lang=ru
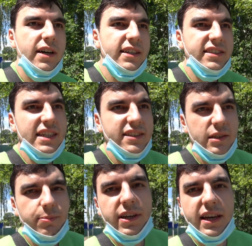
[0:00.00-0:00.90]
выходить,
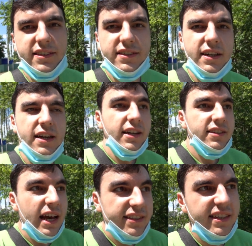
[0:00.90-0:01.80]
не боясь
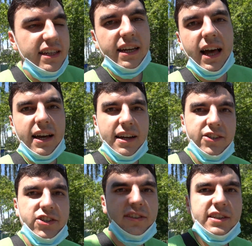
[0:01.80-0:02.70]
так сильно, как и
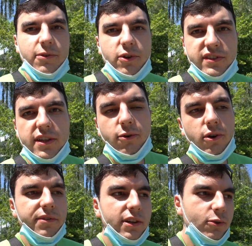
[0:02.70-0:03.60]
раньше, за свое
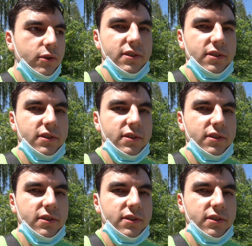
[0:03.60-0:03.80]
здоровье. Ну, То